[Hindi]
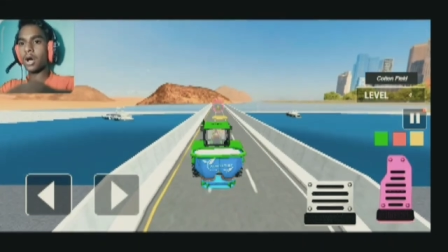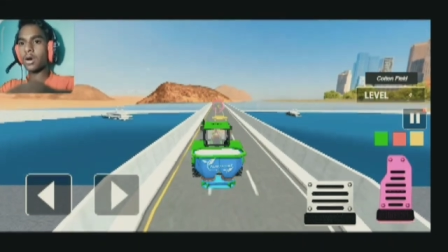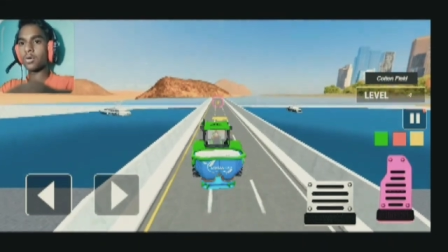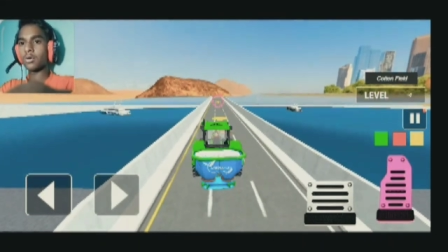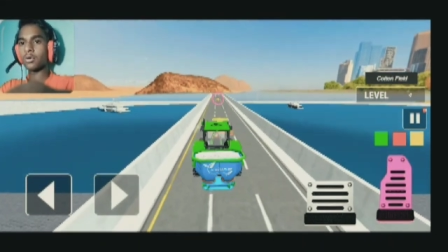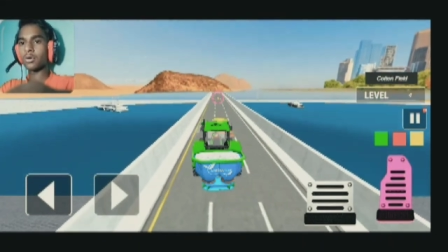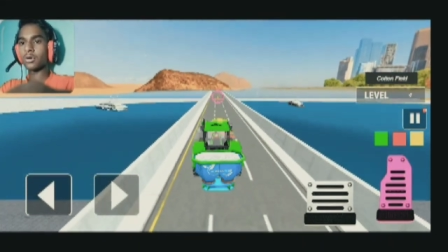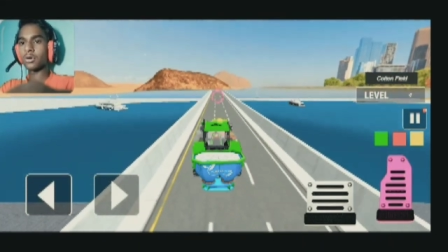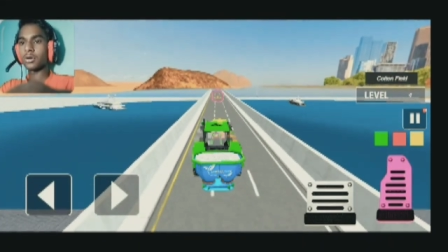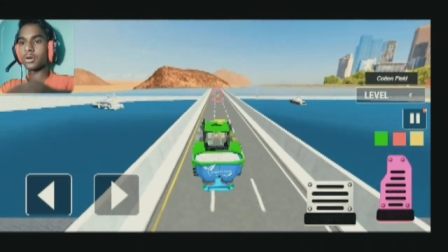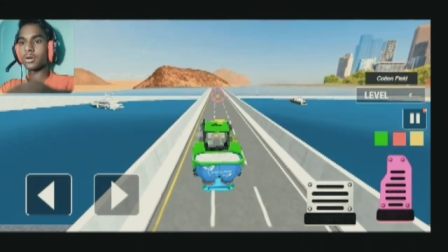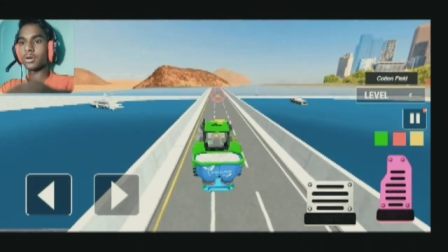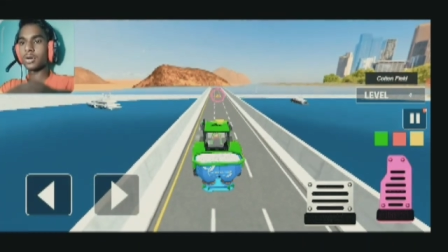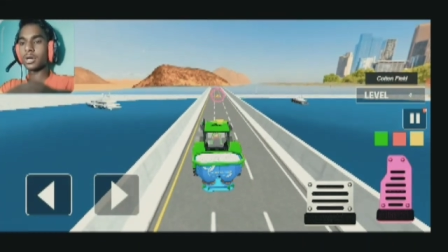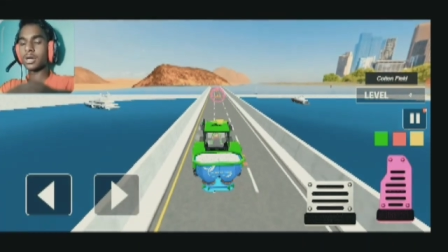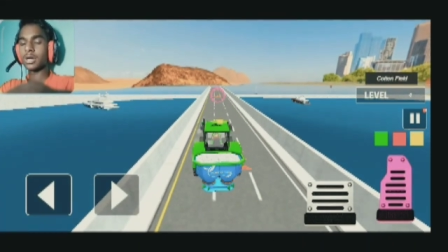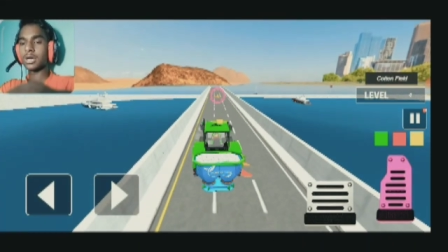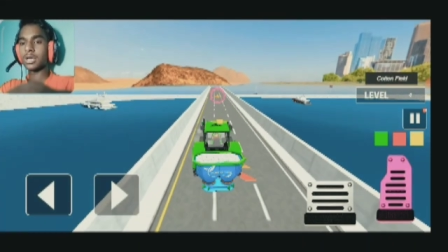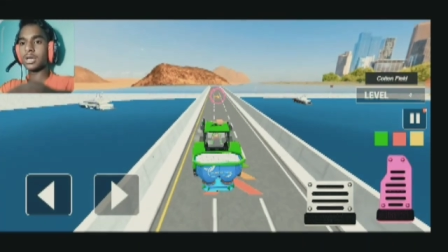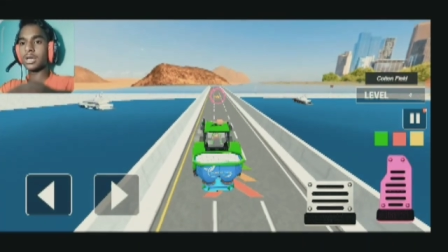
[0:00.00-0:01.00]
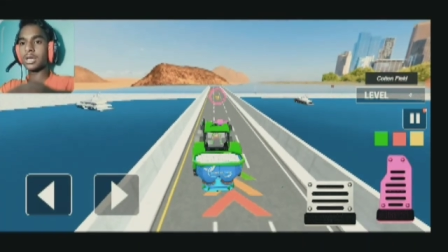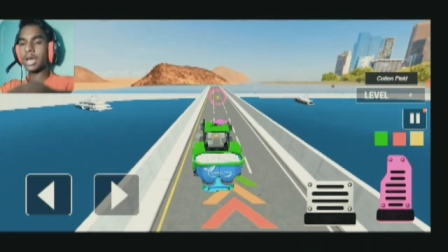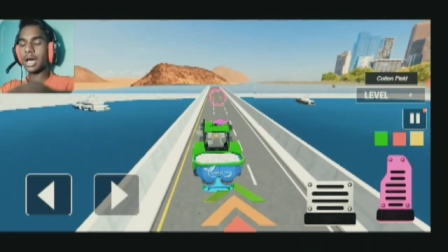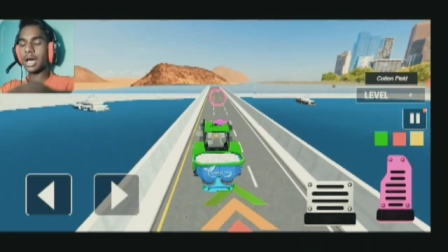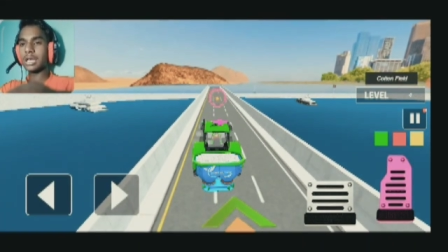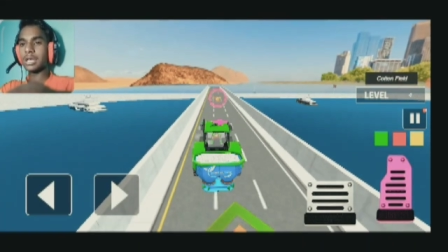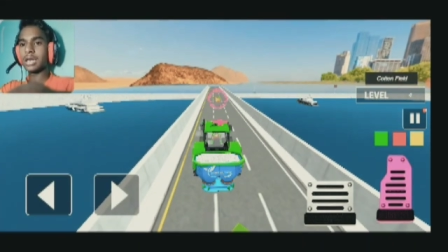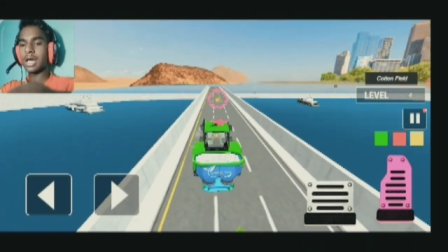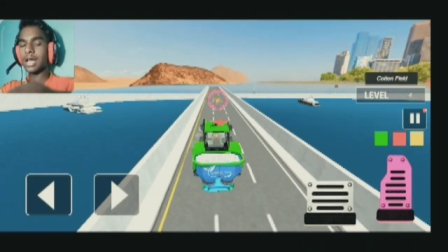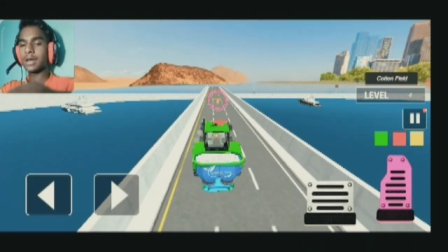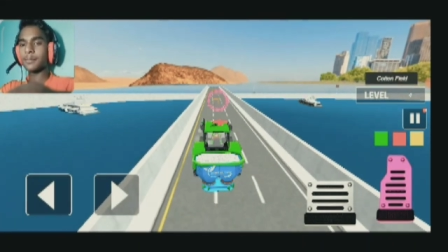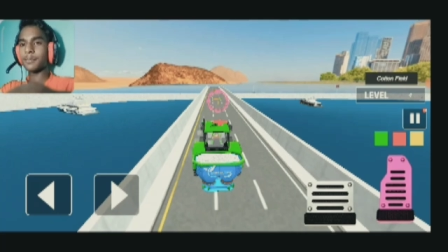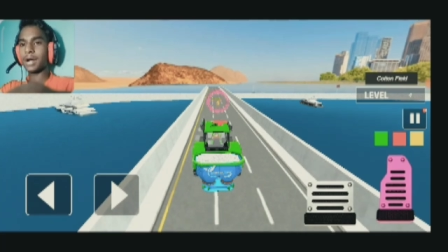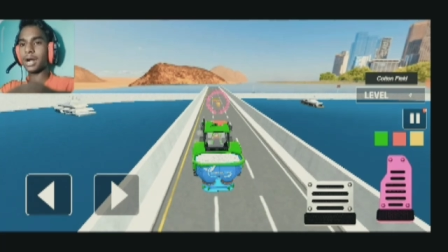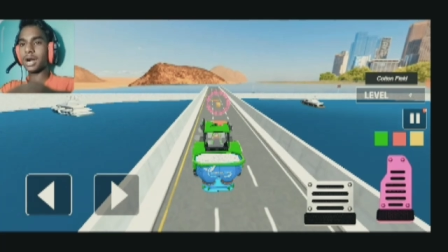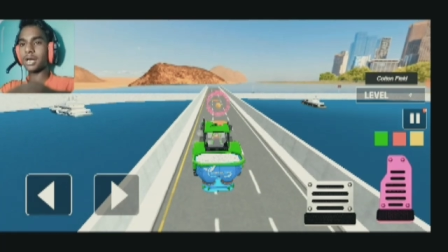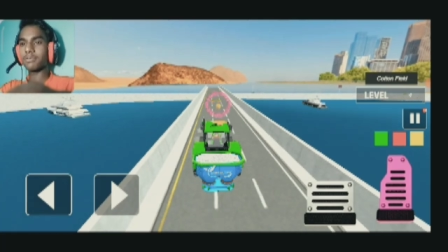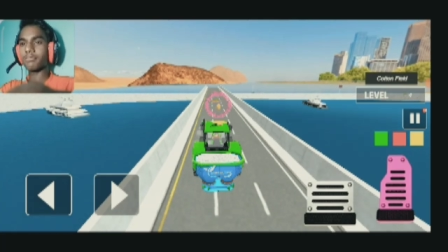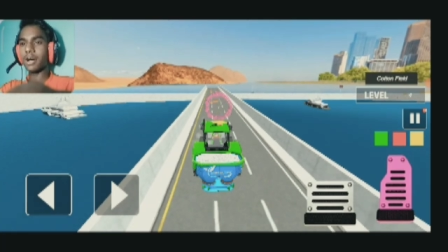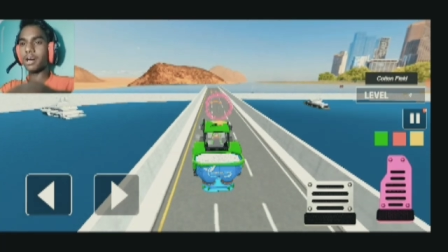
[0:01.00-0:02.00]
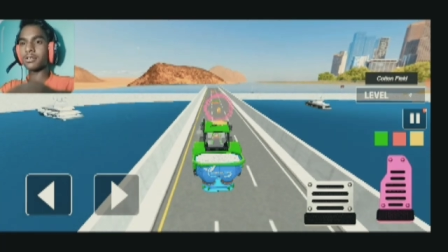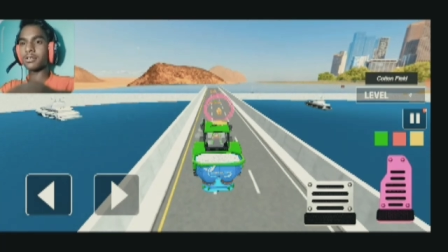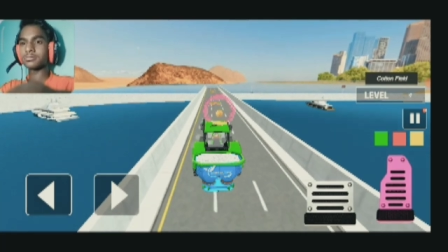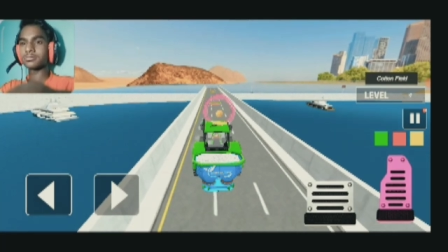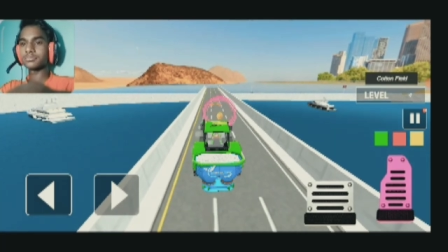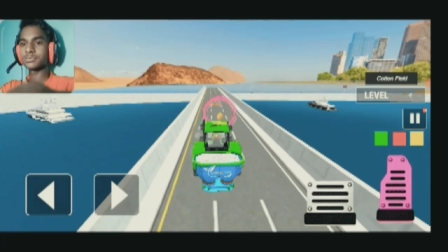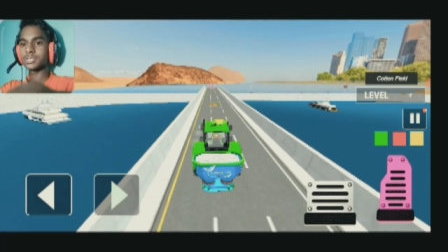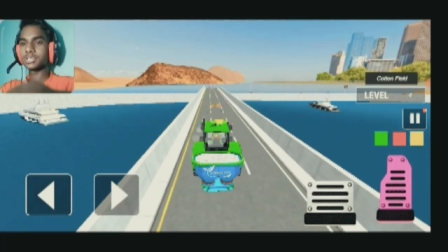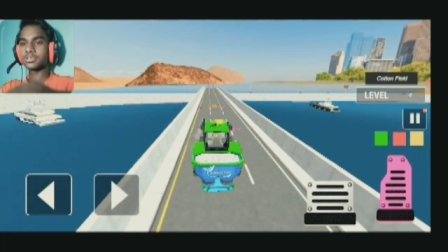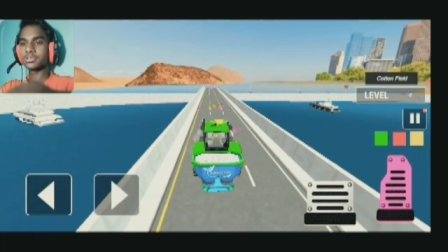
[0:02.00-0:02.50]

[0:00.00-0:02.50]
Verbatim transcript: वाह लाल लाल पहाड़ वाह